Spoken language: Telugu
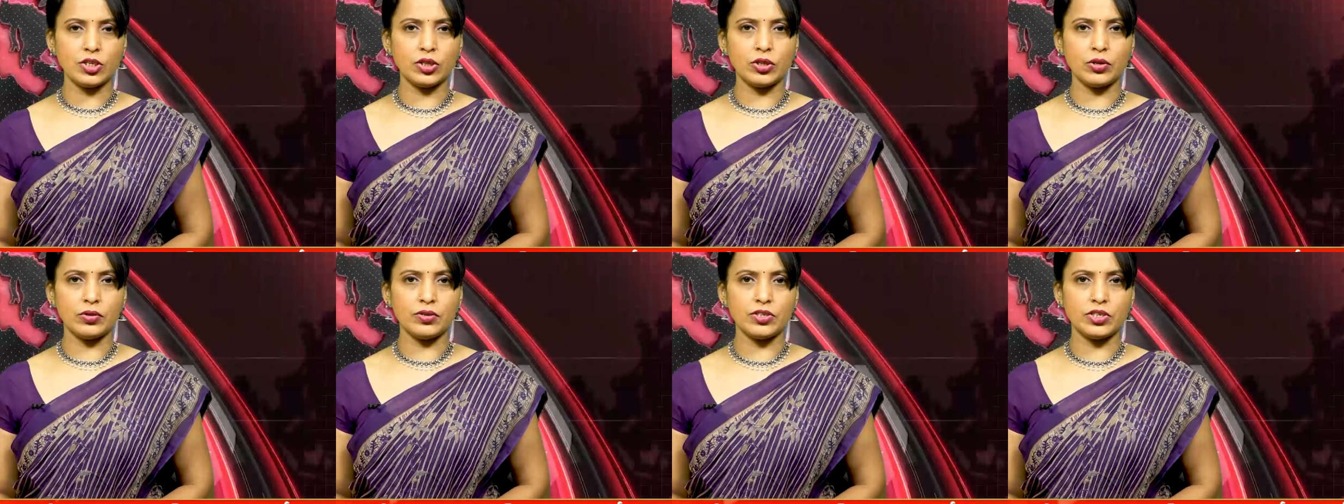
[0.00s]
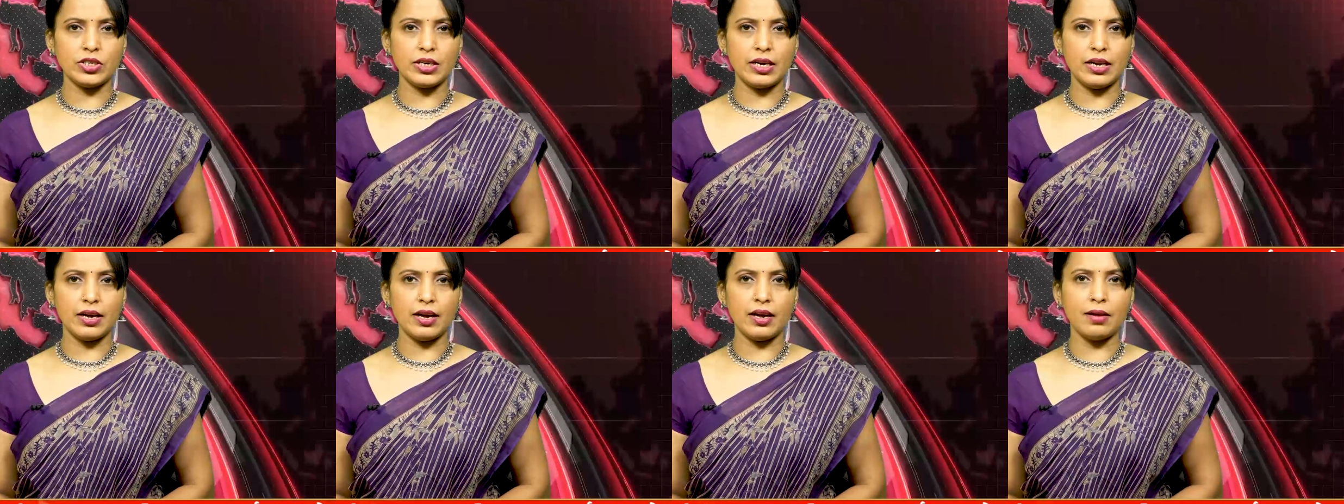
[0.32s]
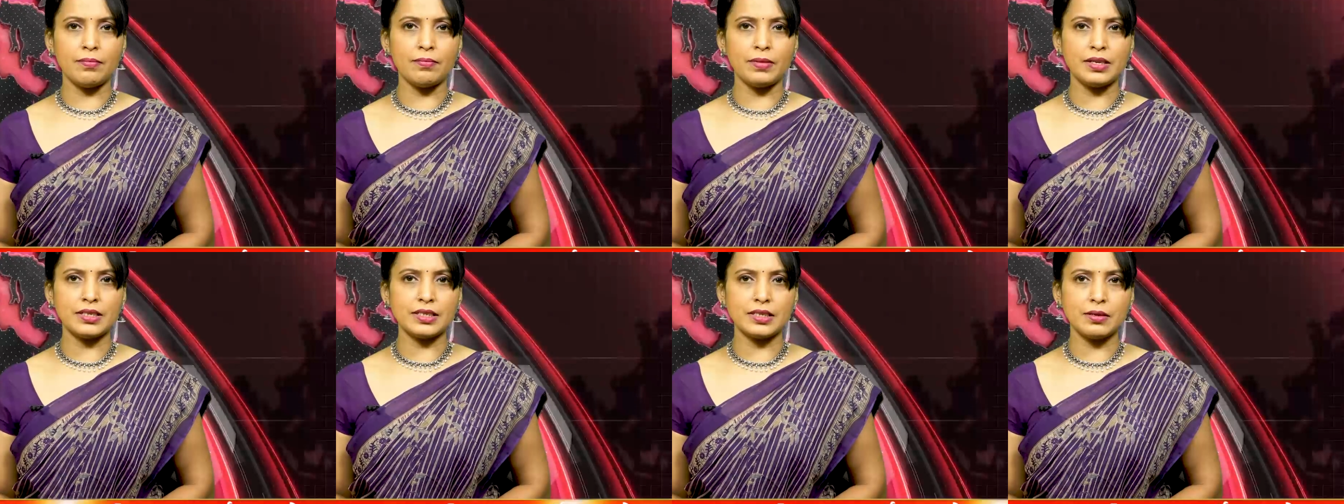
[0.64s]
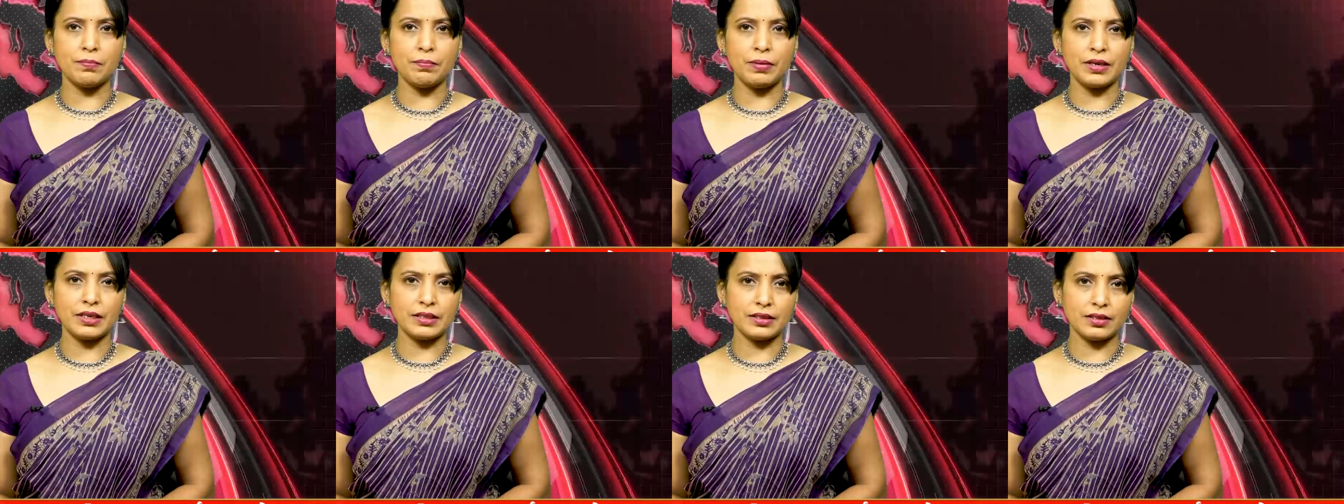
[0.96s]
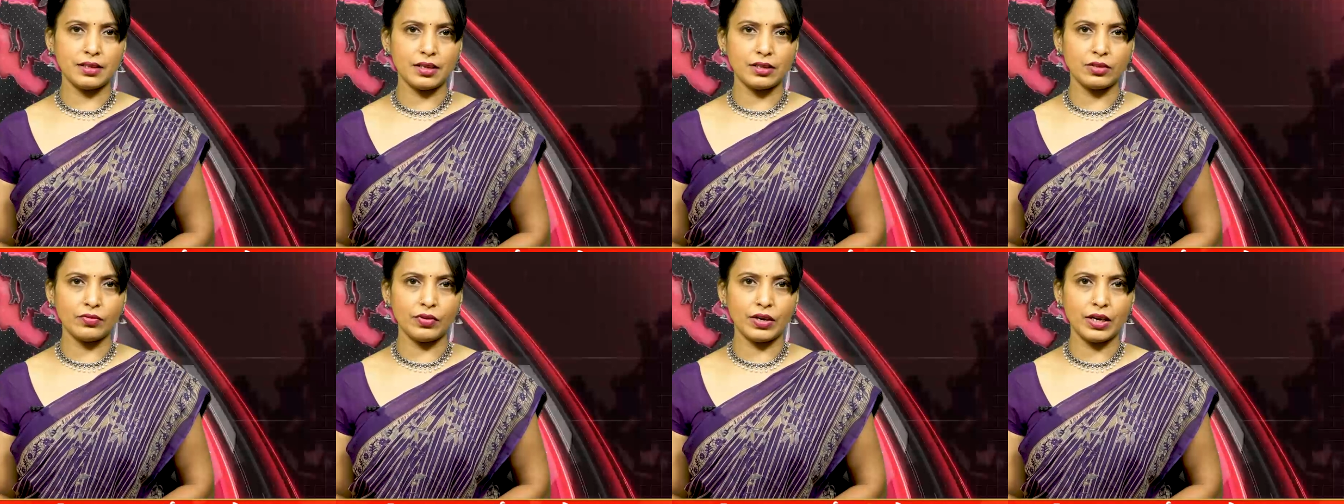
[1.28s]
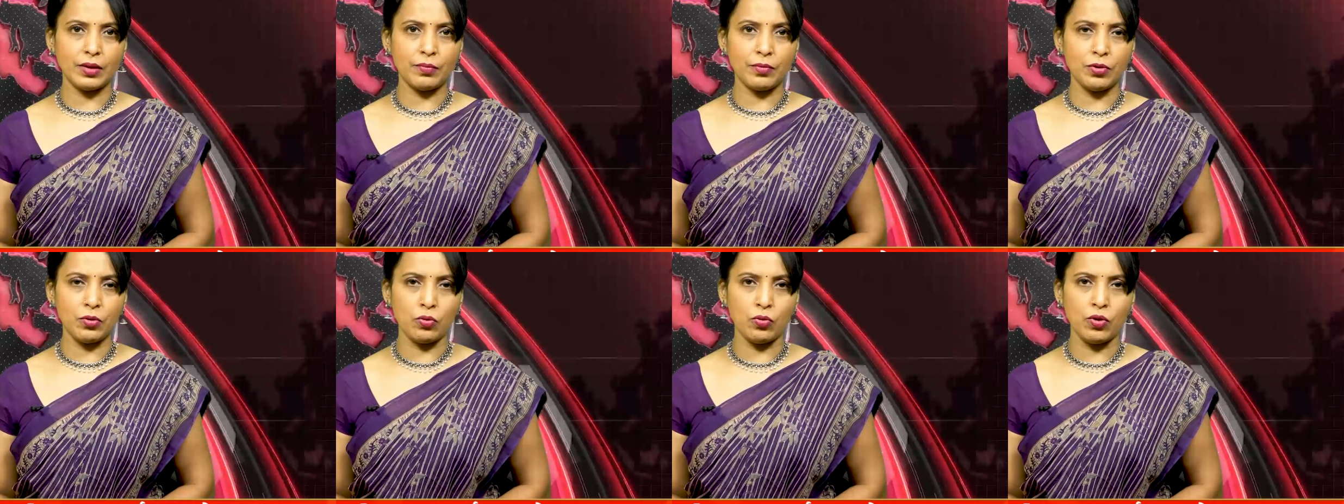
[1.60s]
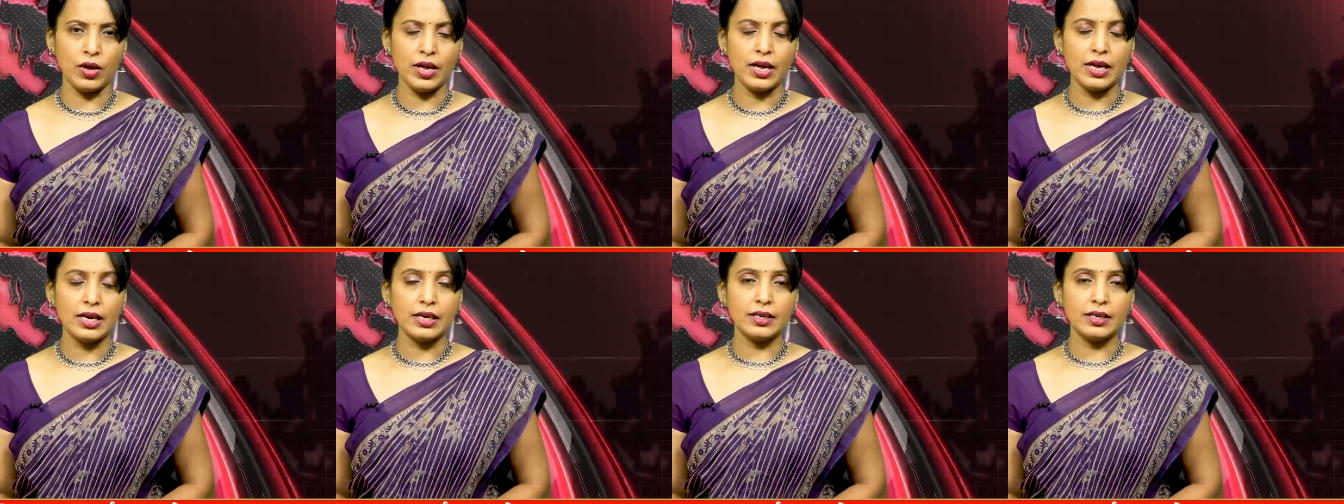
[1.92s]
చిత్తూరు జిల్లా ఎమ్మెల్సీ భరత్ ఆధ్వర్యంలో